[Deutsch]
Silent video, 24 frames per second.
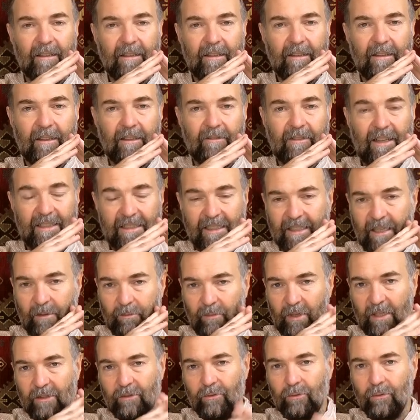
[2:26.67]
äh,
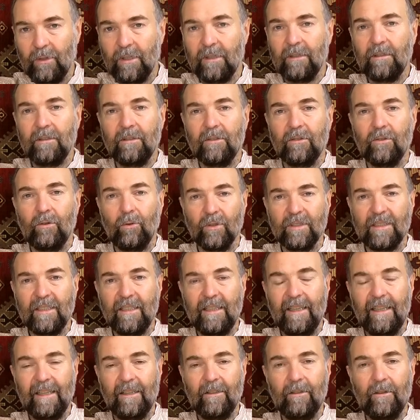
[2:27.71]
Wassertemperatur
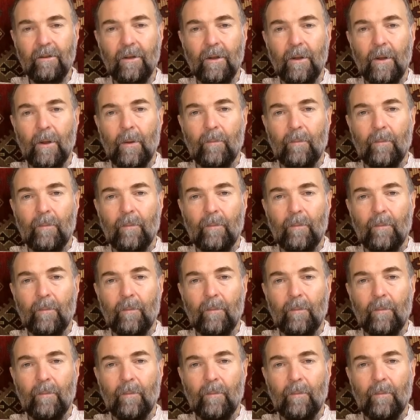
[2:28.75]
loslegen.